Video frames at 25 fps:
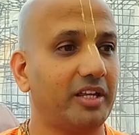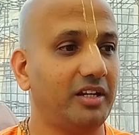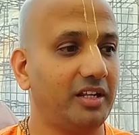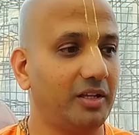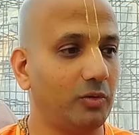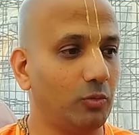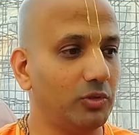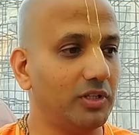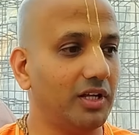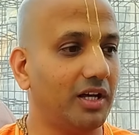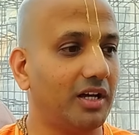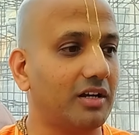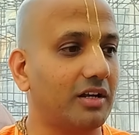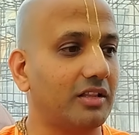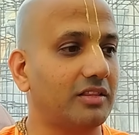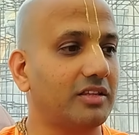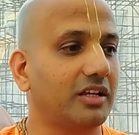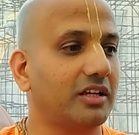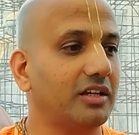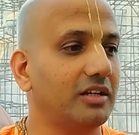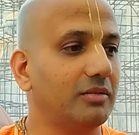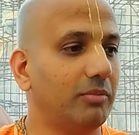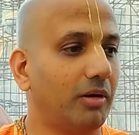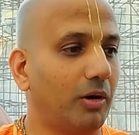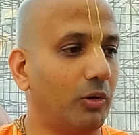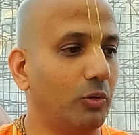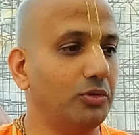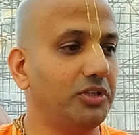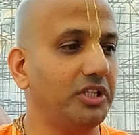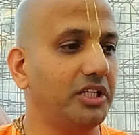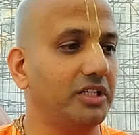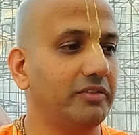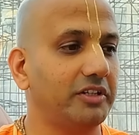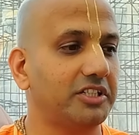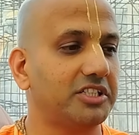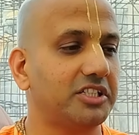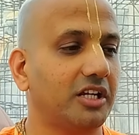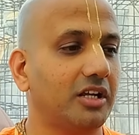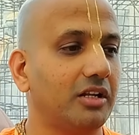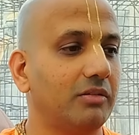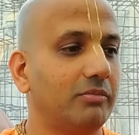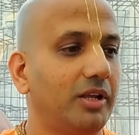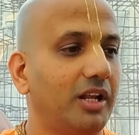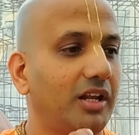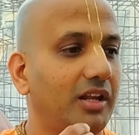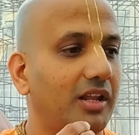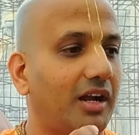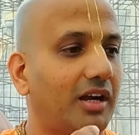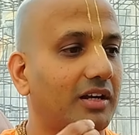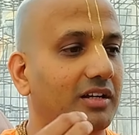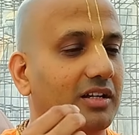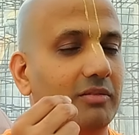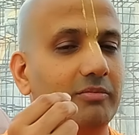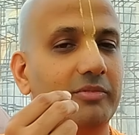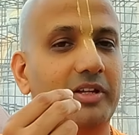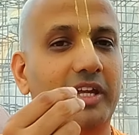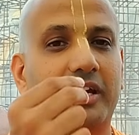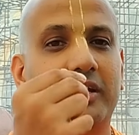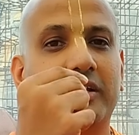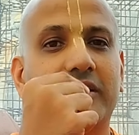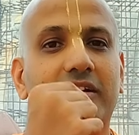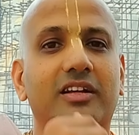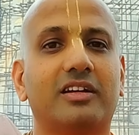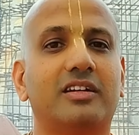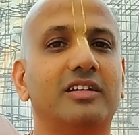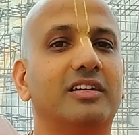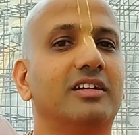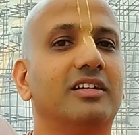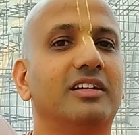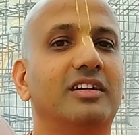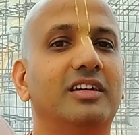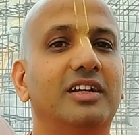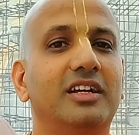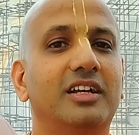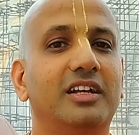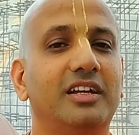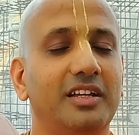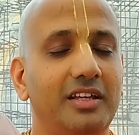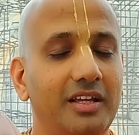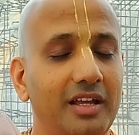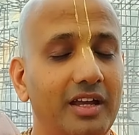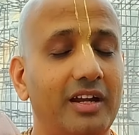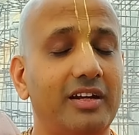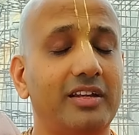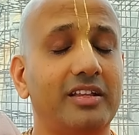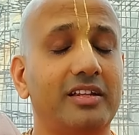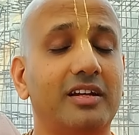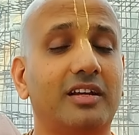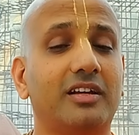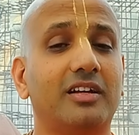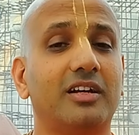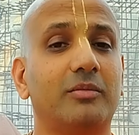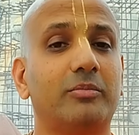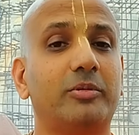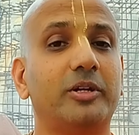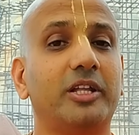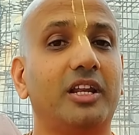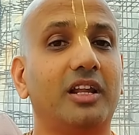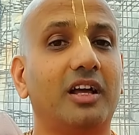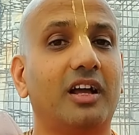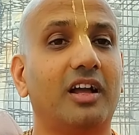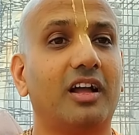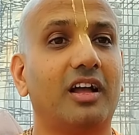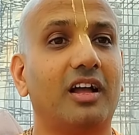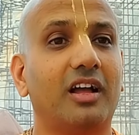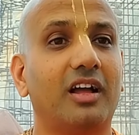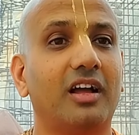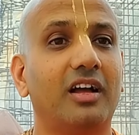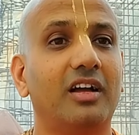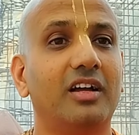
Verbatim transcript: நமக்கு இன்றைக்கி உதாரணத்துக்கு பௌதிக விஷயங்கள் மேல் நாட்டம் ஏன் இருக்குது ஏன் இருக்குது அப்படின்னா